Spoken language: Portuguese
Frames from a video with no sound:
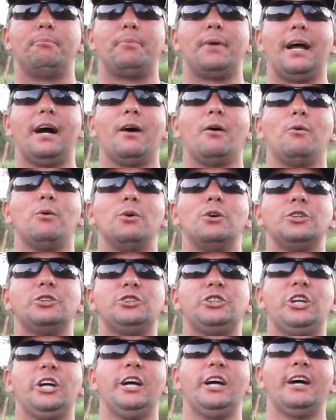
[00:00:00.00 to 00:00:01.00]
para
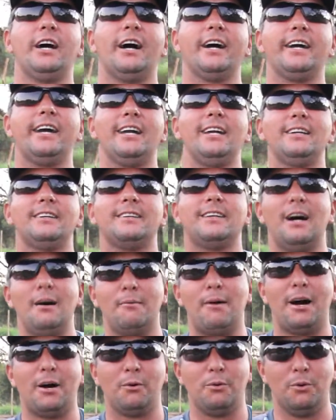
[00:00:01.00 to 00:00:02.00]
curtir aquele
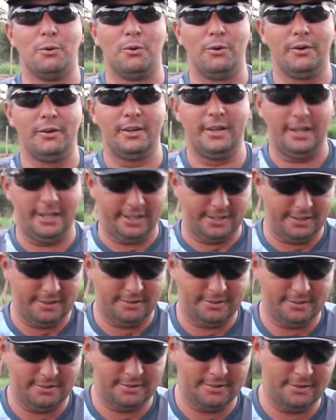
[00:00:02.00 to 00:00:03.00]
tambacu, galera.
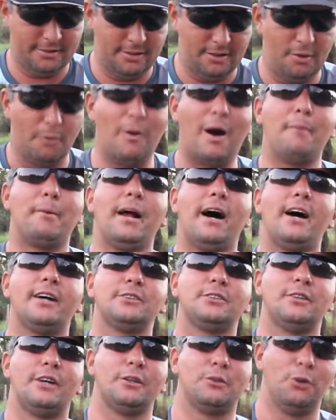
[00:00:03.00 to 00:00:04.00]
Um
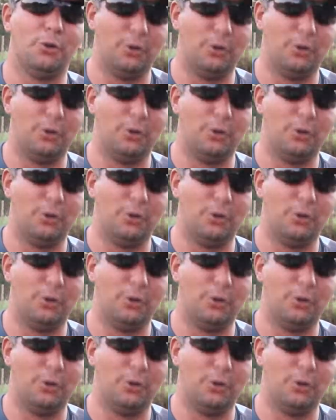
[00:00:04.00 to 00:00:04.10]
abraço a